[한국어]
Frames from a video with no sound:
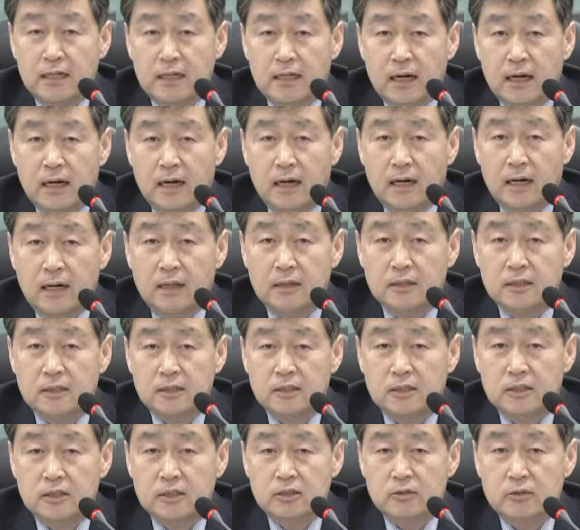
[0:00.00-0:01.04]
아니라
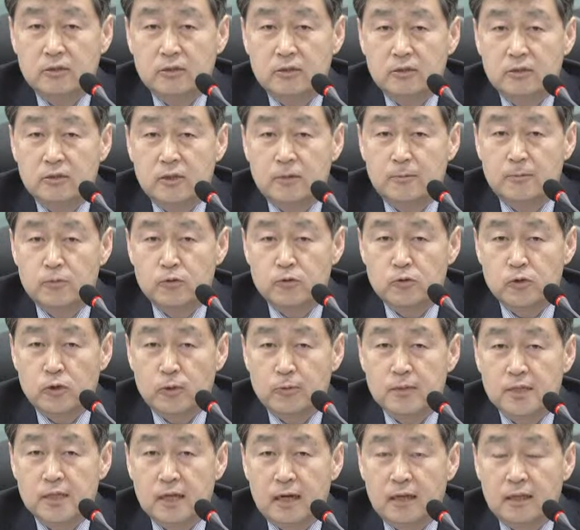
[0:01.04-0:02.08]
실제로 금융
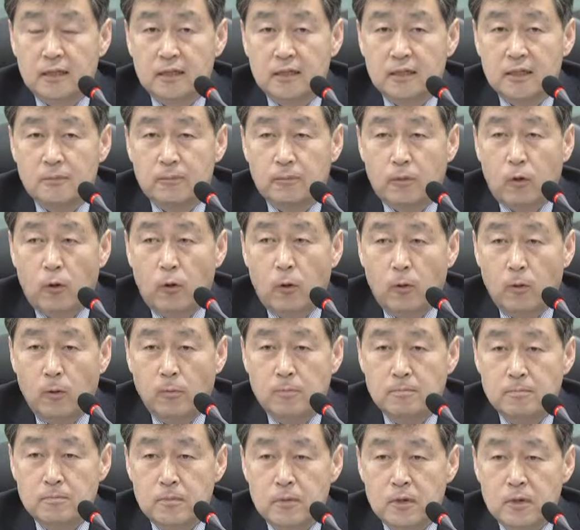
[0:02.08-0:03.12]
소비자, 특히
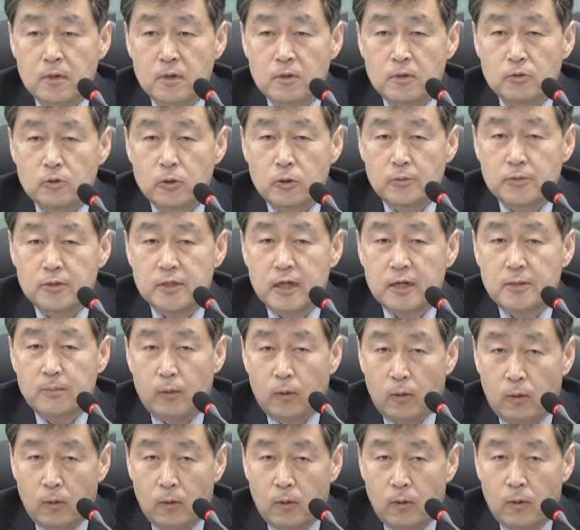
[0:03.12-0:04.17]
보험 소비자의
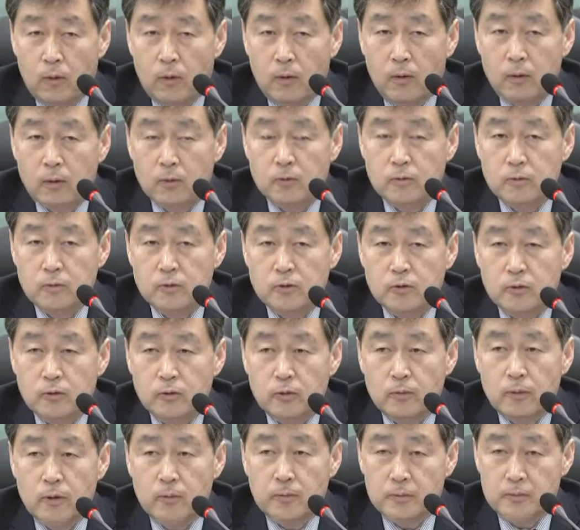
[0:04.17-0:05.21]
보호
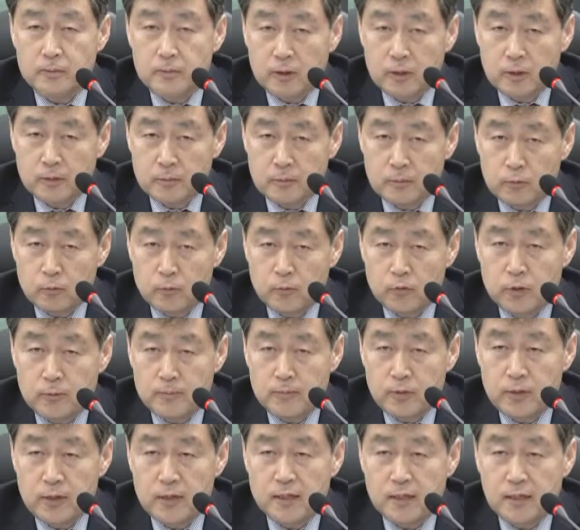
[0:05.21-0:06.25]
궁극적으로 뭐 어떻게 보면
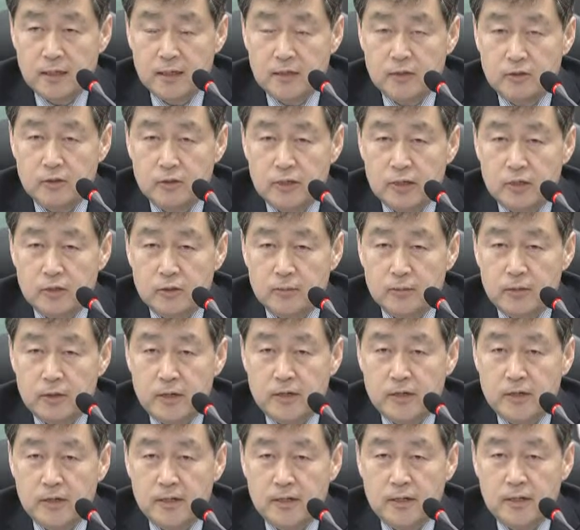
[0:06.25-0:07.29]
궁극적 피해자가 될 수 있겠죠.
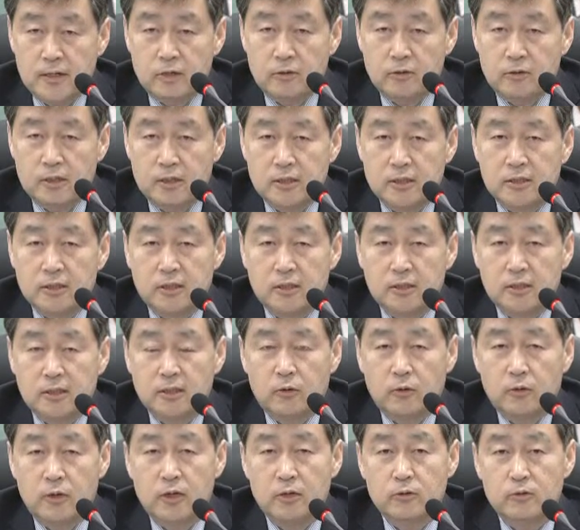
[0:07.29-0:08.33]
피해자의 제대로
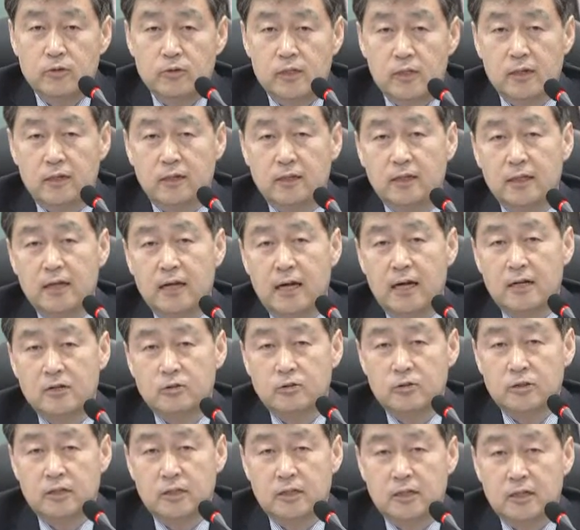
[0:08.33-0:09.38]
실질적인 권리 구제를 어떻게 할
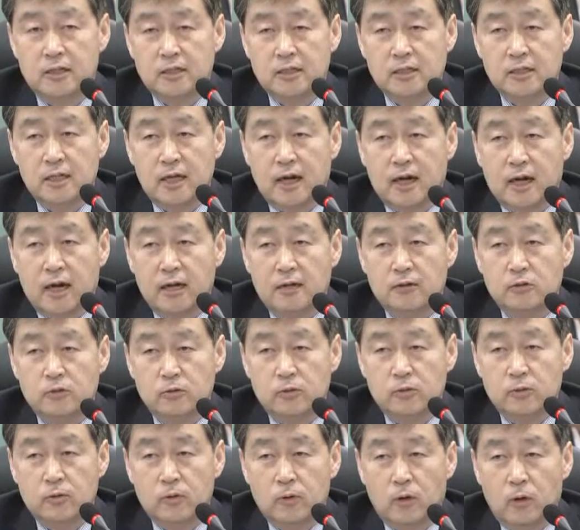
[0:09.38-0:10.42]
수 있을 것이냐 하는
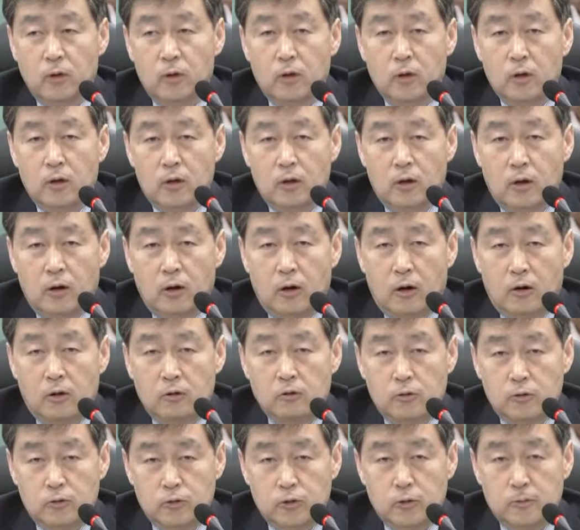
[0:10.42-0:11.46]
쪽으로
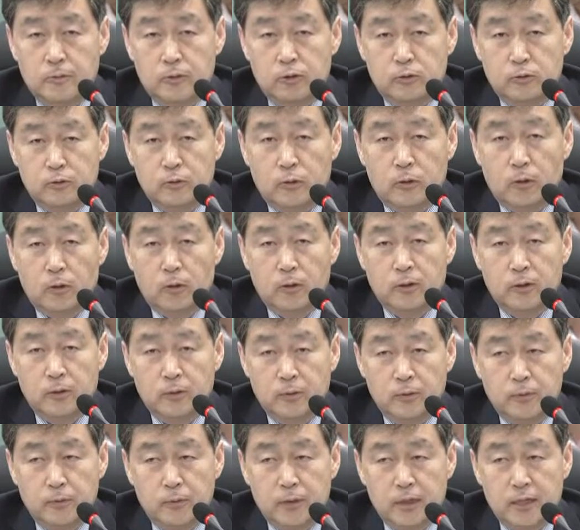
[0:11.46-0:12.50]
어, 초점을 두고
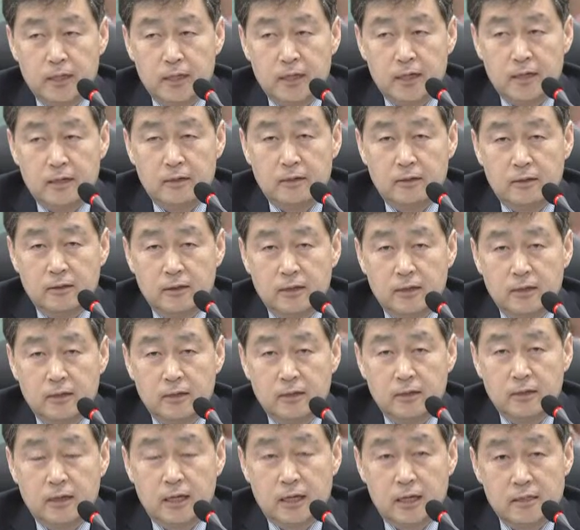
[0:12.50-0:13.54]
그 부분에 대한
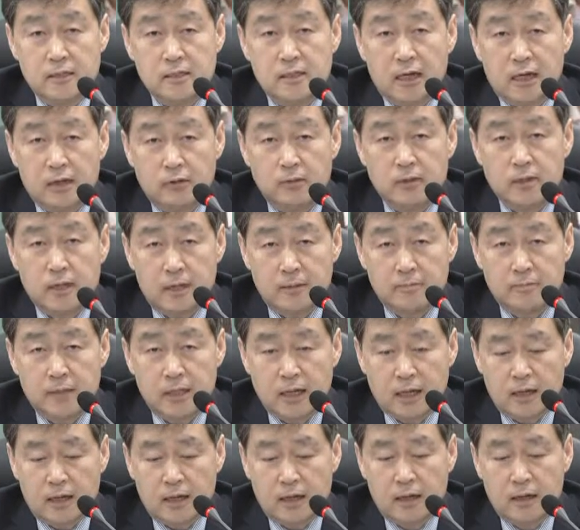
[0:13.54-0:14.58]
의견을 개진하고자
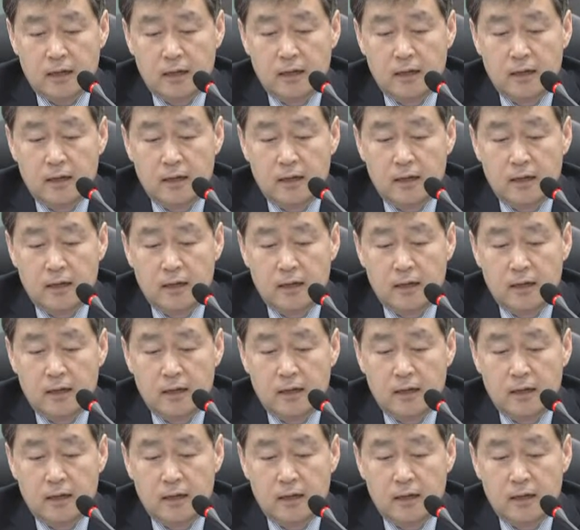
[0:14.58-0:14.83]
합니다.